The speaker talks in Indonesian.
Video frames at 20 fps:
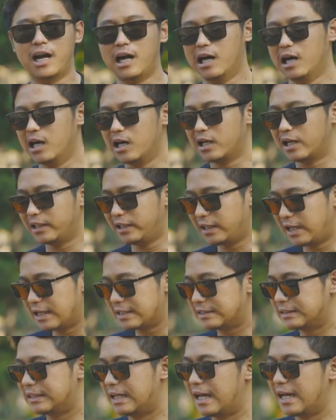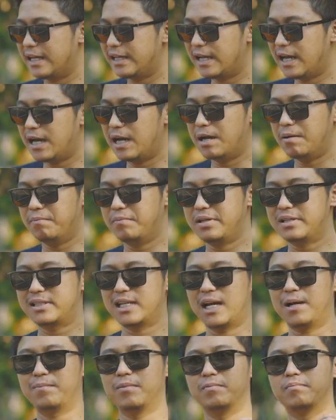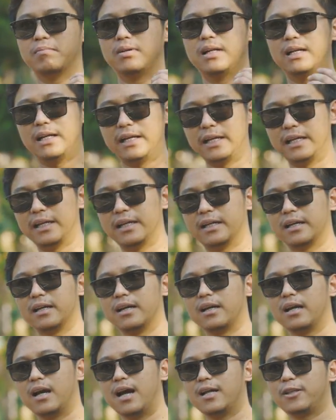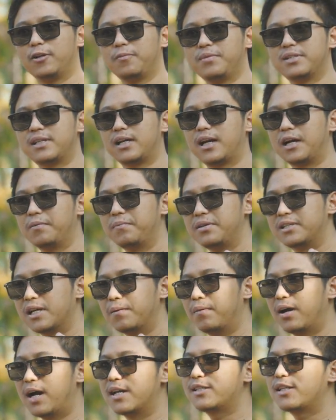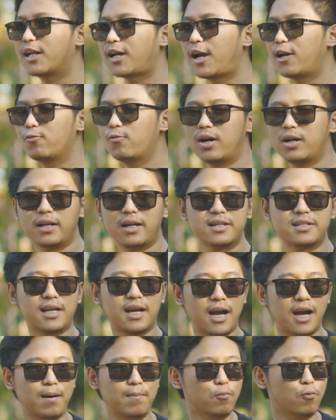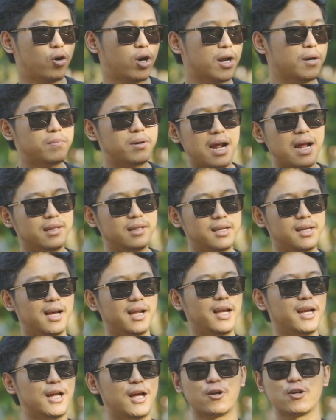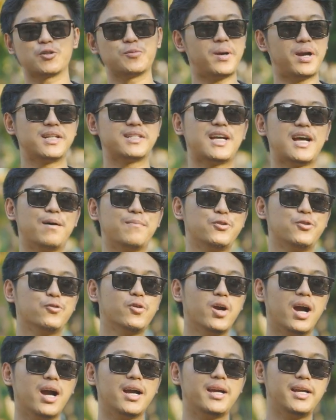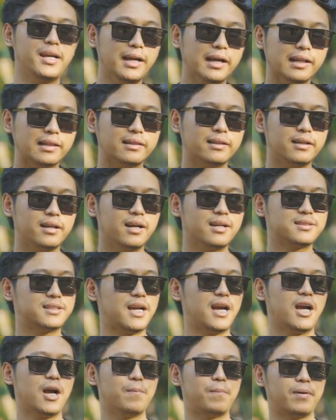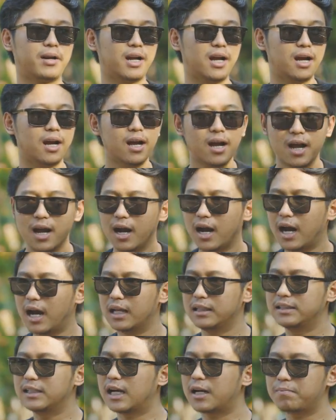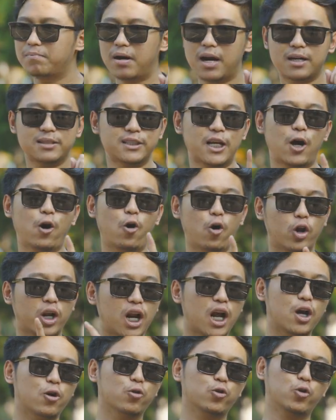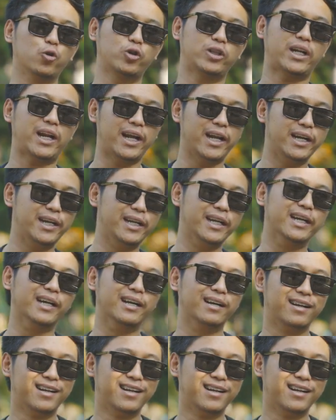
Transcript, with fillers: Uh, ketika saya bisa membeli atau misalkan bisa menghasilkan uang dari saham bukan berarti kalian harus main saham juga ingat ya saya nggak pernah ngajak maksa orang untuk trading